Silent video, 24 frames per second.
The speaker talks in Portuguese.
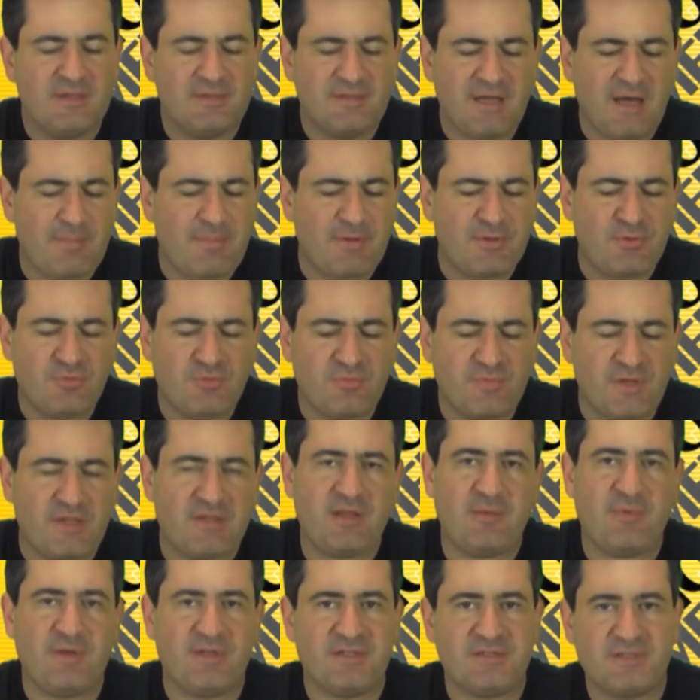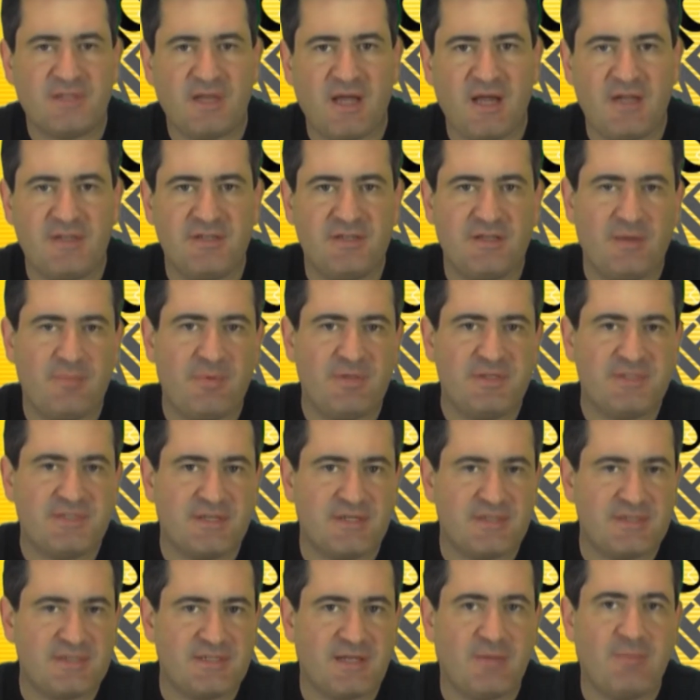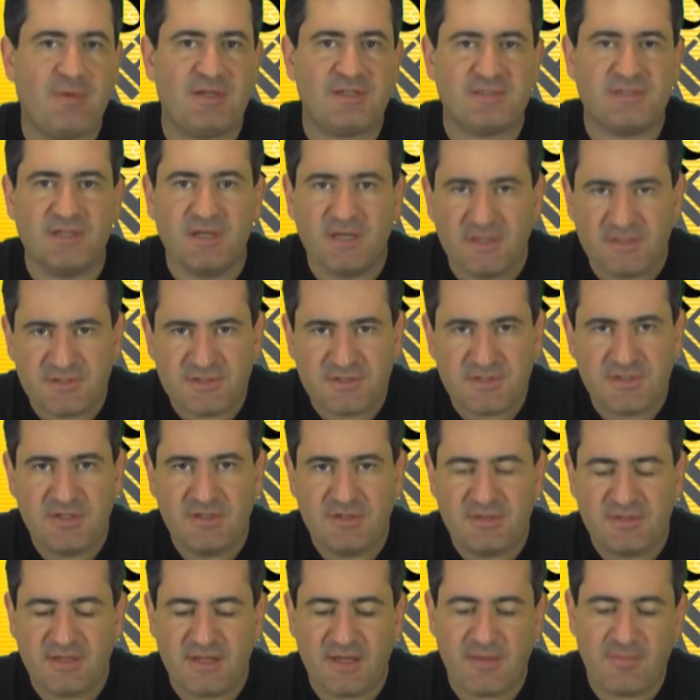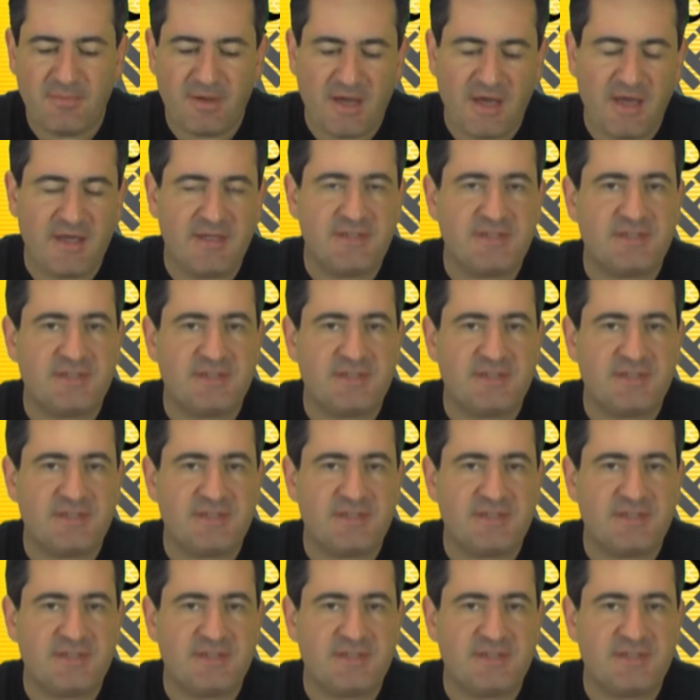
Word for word: Dá para dormir até mais tarde, dá para descansar bastante, né? mas